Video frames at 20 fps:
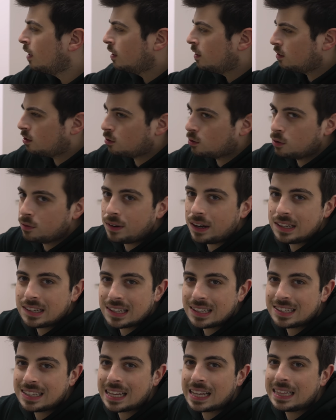se tu vais
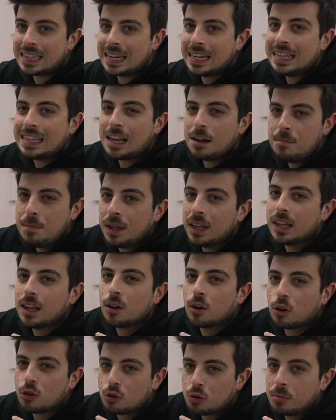gastar 30 mil
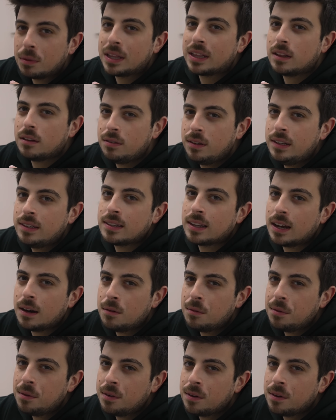euros numa televisão,